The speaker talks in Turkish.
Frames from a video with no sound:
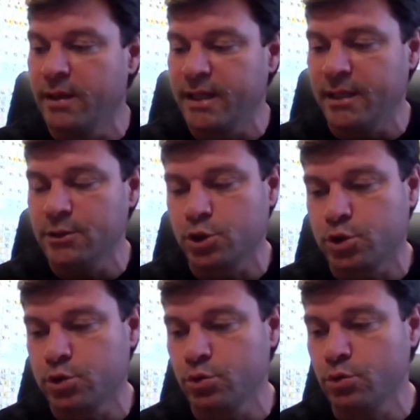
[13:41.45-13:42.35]
Yani
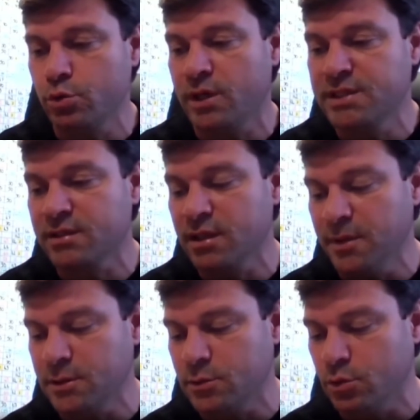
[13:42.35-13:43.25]
şunu
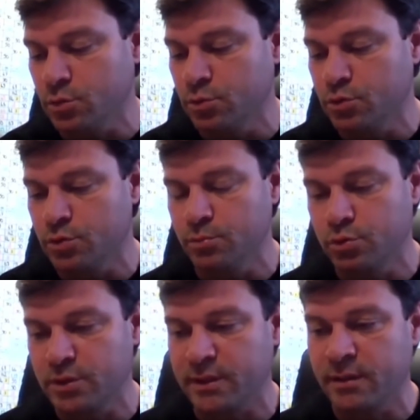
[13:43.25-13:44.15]
açıklamak istiyorum. Bugün
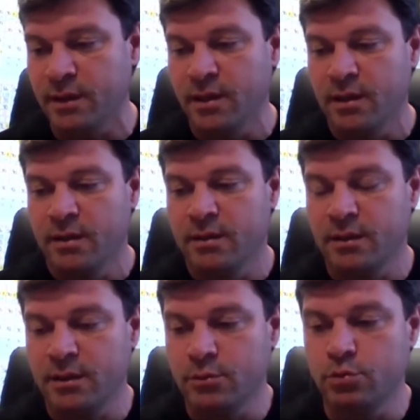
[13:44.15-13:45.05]
burada e,
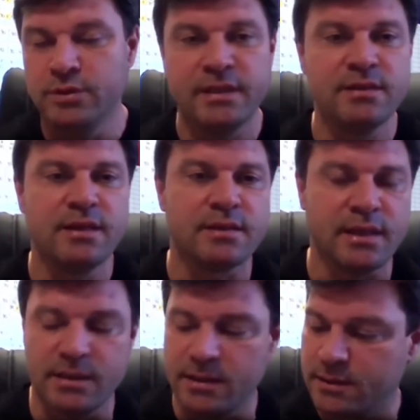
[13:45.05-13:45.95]
dün yeniden
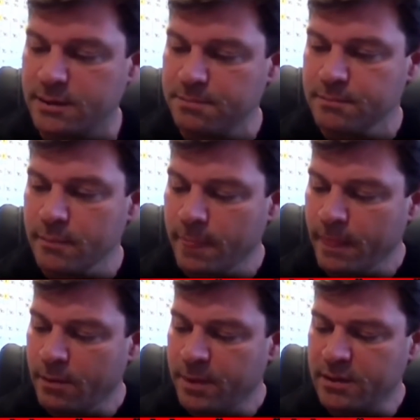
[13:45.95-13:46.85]
teyit ettim.
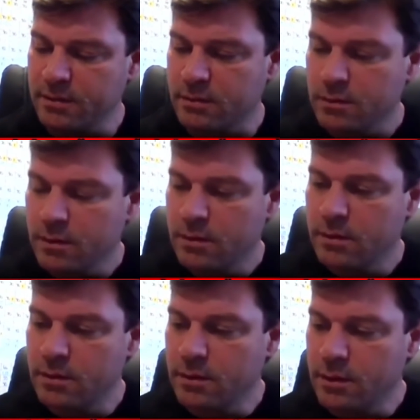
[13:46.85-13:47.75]
Bakın
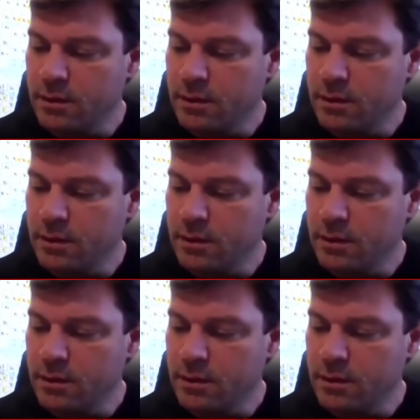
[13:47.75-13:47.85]
e,